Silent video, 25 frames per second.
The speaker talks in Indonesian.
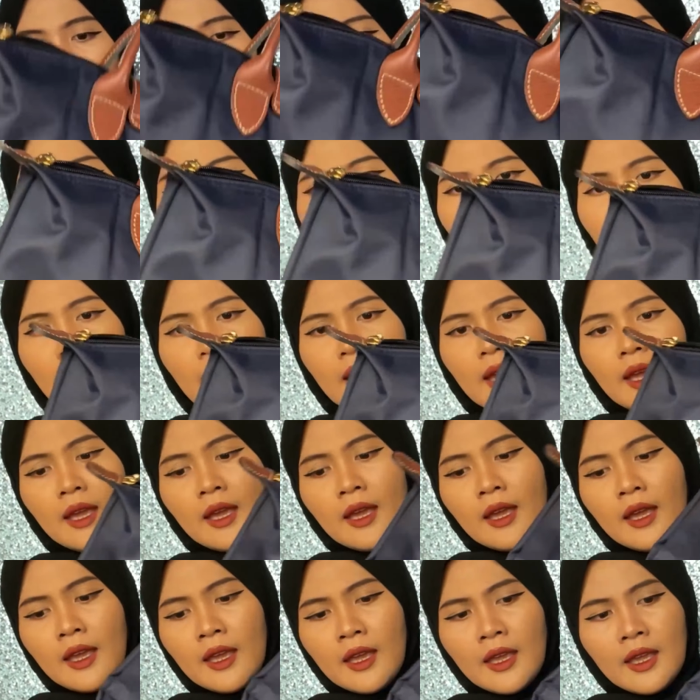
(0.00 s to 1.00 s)
oke
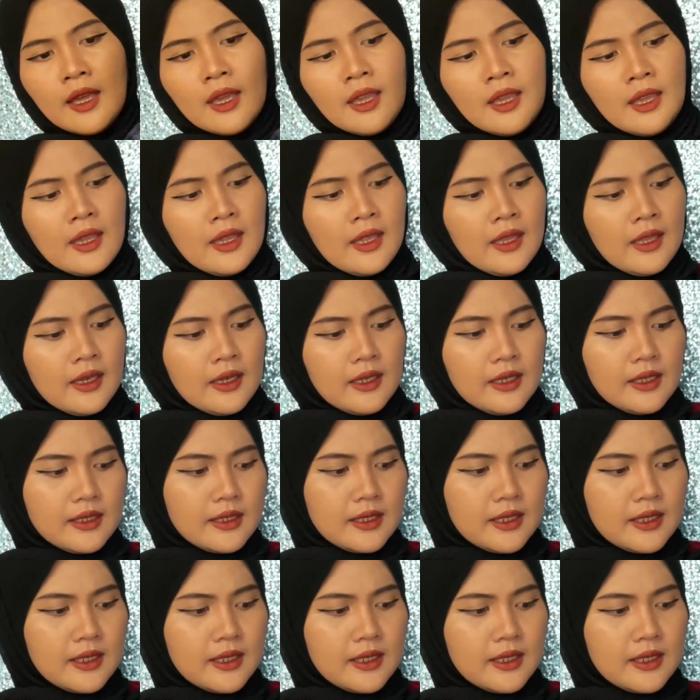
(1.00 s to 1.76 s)
di